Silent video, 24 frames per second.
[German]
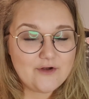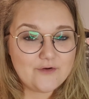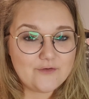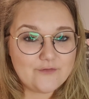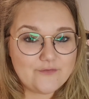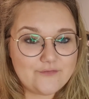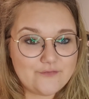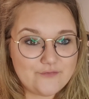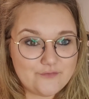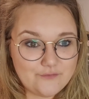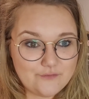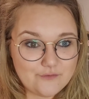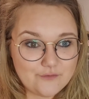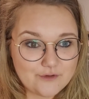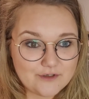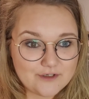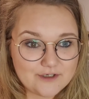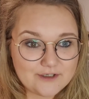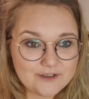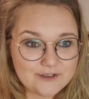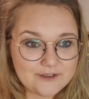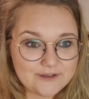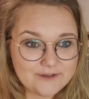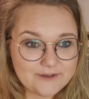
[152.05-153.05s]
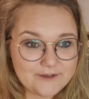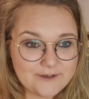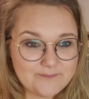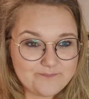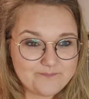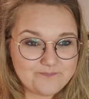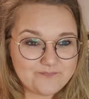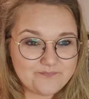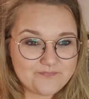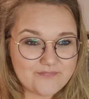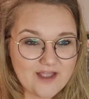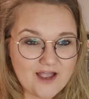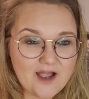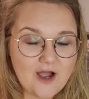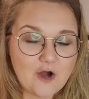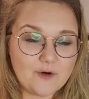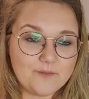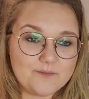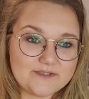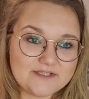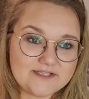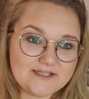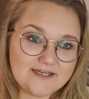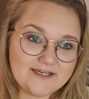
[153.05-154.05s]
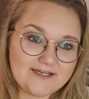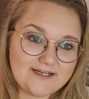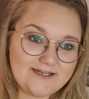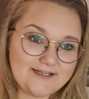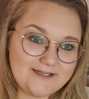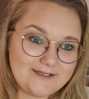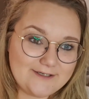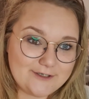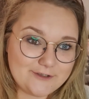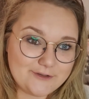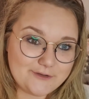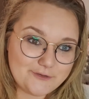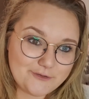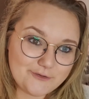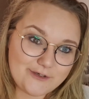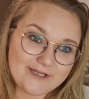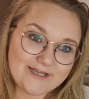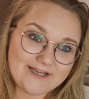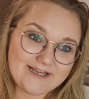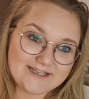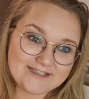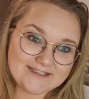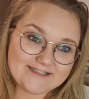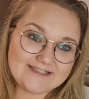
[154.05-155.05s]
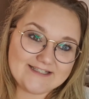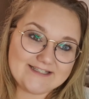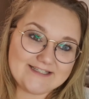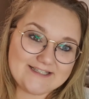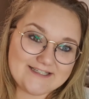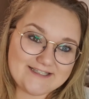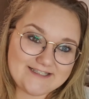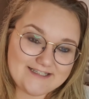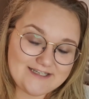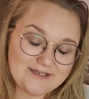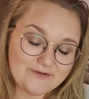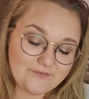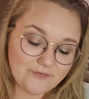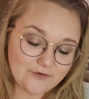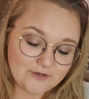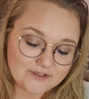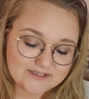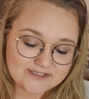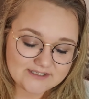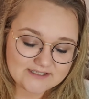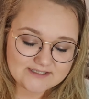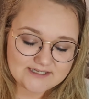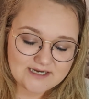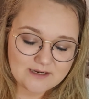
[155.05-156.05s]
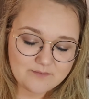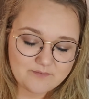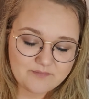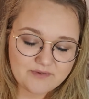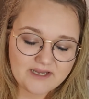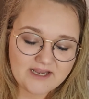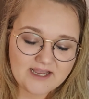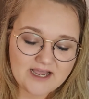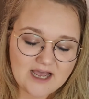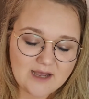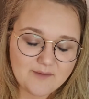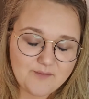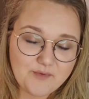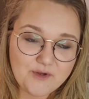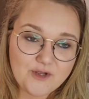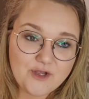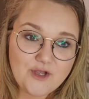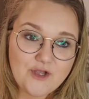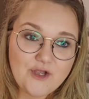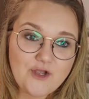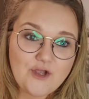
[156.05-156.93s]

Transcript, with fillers: führe, ähm, hauptsächlich natürlich jetzt die von Stamping Up